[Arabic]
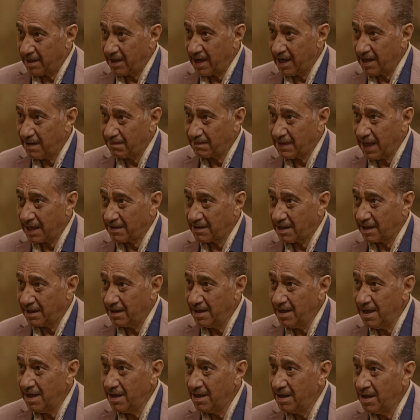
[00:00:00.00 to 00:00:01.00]
الرجاله بتاعتك
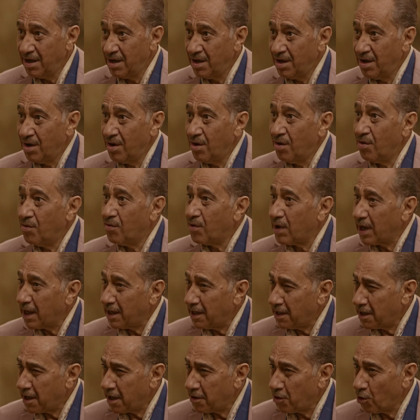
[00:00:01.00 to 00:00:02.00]
دي
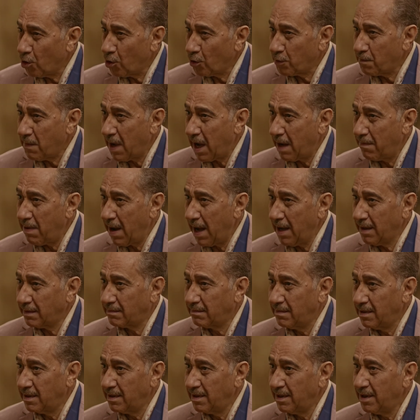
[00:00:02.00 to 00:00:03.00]
وخلينا نقعد مع بعض
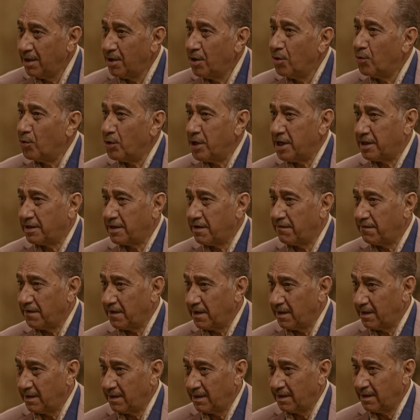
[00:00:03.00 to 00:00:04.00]
ونتفق
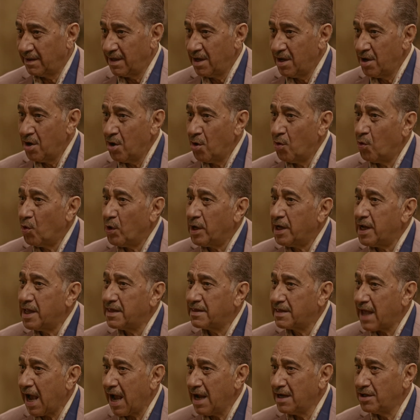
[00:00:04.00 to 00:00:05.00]
واللي
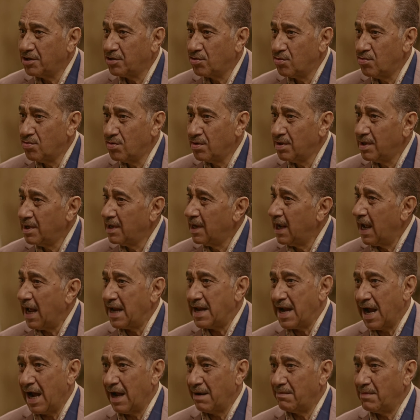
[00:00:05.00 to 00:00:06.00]
انت عايزه
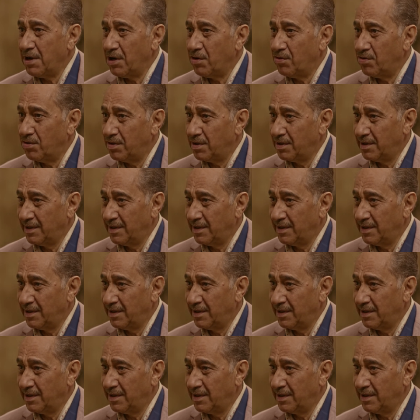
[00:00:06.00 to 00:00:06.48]
انا هعمله